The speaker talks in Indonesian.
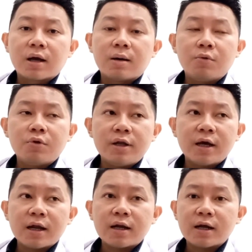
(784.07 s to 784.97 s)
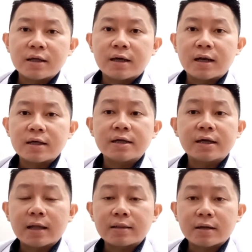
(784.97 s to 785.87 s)
kemudian ada gejala
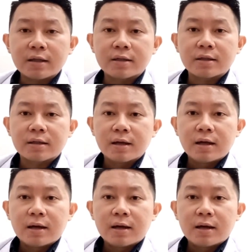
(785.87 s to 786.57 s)
psikiatris